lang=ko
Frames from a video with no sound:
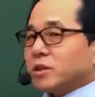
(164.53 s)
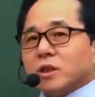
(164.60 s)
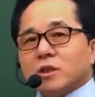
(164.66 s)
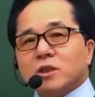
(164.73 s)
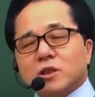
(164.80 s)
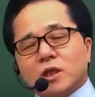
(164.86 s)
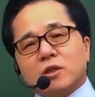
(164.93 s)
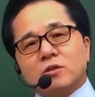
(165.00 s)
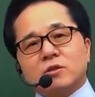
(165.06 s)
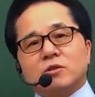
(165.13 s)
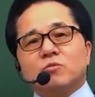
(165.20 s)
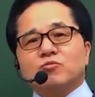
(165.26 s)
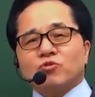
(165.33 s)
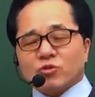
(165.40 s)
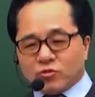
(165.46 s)
때 2차까지
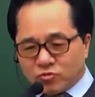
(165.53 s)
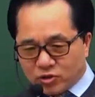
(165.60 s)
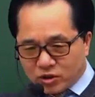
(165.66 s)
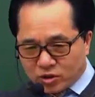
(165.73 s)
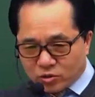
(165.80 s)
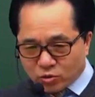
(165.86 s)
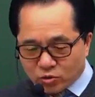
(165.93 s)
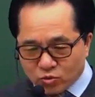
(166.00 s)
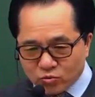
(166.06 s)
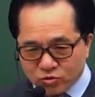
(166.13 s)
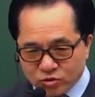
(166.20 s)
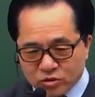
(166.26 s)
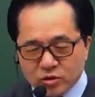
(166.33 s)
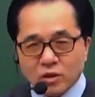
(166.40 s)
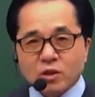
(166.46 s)
염두에 두고 이론
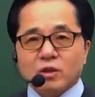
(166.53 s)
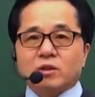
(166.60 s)
공부를